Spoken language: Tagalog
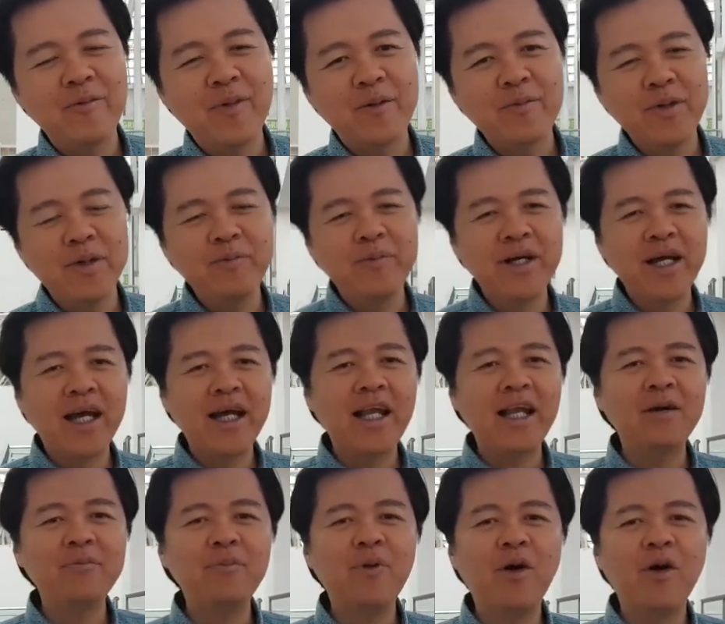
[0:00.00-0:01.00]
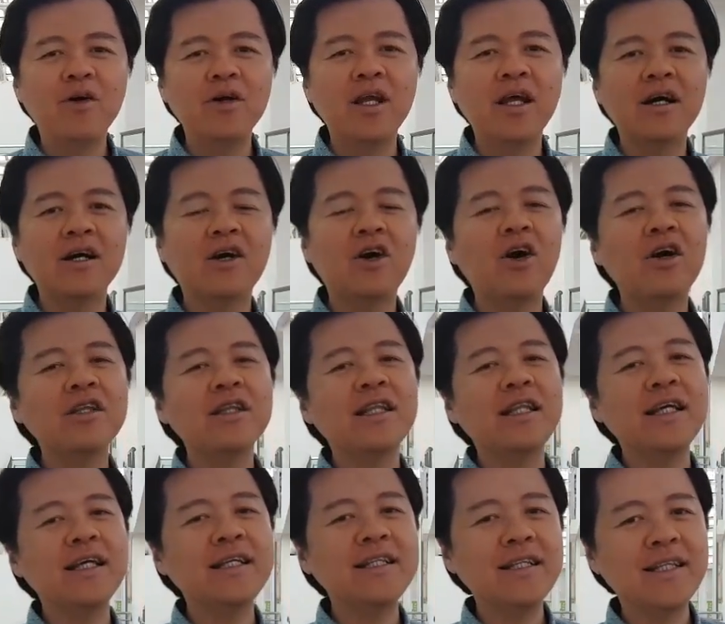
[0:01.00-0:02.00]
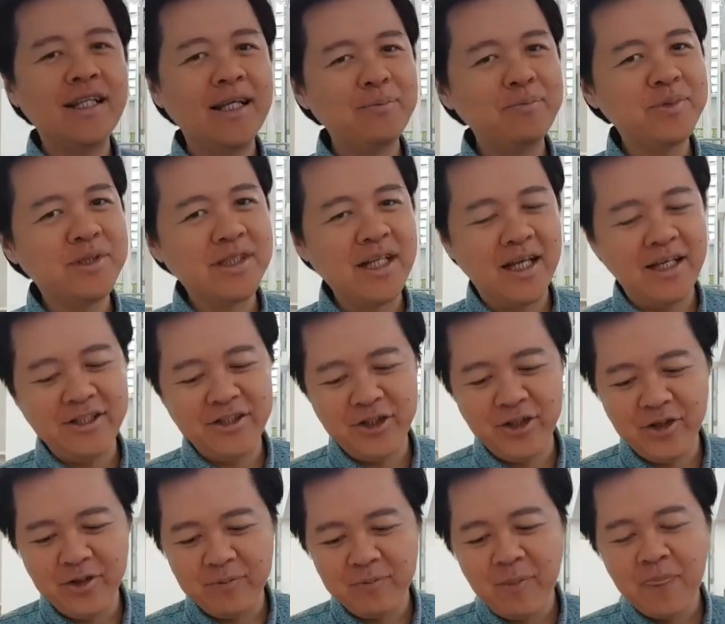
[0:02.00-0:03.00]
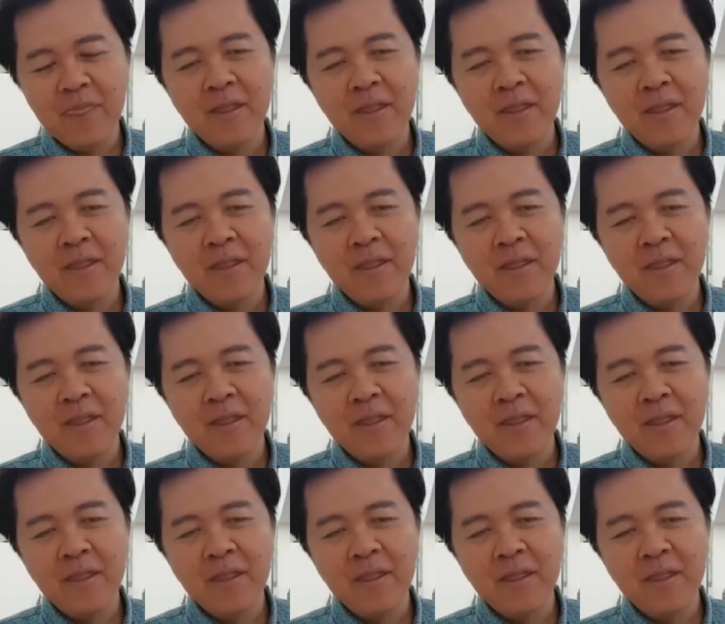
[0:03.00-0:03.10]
Magbibigay lang po ako ng konting tips sa inyo